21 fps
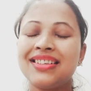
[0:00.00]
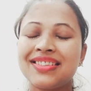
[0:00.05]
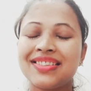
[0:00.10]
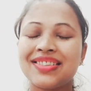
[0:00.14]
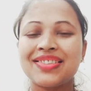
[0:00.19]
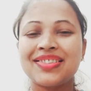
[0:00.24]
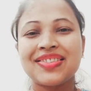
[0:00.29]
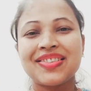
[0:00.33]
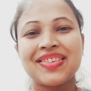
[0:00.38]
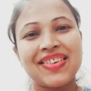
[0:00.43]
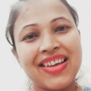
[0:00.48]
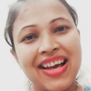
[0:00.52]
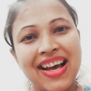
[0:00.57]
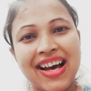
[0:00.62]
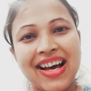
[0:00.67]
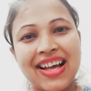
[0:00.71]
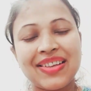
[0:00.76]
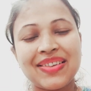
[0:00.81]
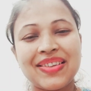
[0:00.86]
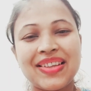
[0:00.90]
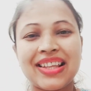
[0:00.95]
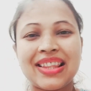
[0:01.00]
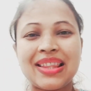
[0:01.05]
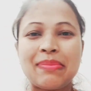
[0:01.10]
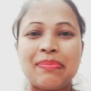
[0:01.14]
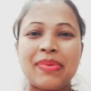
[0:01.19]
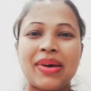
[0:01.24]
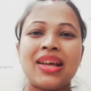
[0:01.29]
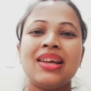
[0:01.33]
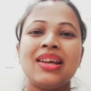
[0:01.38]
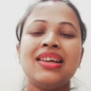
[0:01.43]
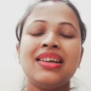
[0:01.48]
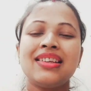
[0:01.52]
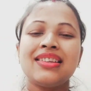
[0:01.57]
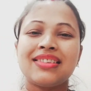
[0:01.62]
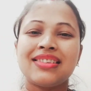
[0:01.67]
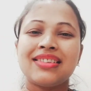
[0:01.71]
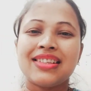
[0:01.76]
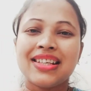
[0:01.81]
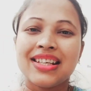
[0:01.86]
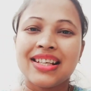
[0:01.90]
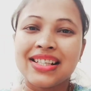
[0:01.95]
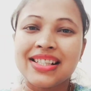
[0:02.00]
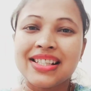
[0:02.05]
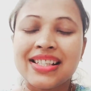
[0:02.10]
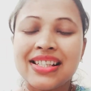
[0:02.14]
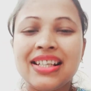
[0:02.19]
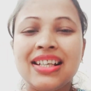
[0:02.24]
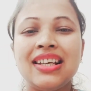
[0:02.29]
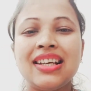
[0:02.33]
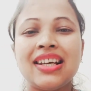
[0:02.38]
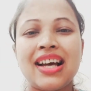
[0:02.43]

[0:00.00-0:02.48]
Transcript: নতুন করে আলো দেখতে পায় তো ঠিক আছে